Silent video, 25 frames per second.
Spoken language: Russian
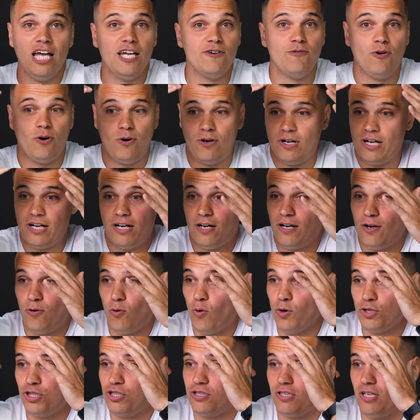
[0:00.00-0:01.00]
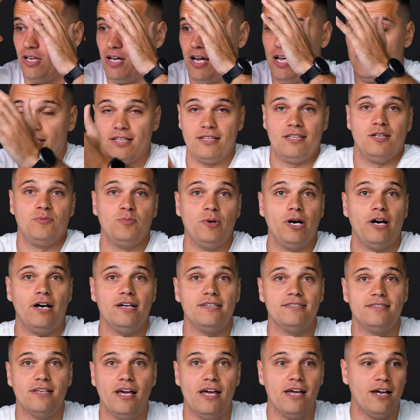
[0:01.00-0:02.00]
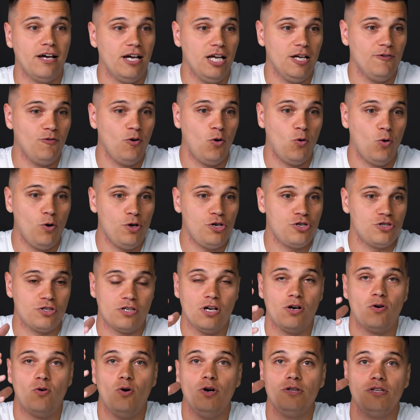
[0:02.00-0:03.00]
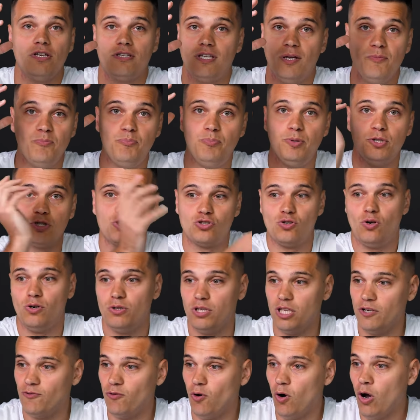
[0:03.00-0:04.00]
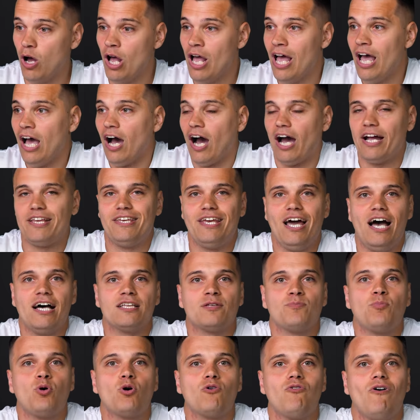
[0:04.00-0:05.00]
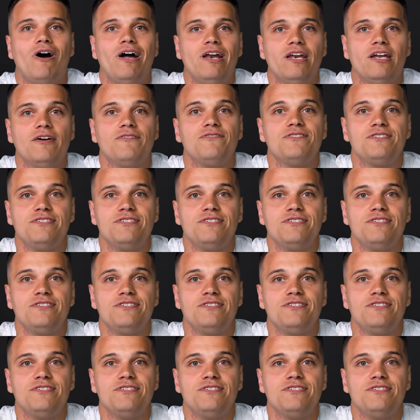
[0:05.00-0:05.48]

его хочет какая-то домохозяйка, его хочет какой-то там пижон, его хотят буквально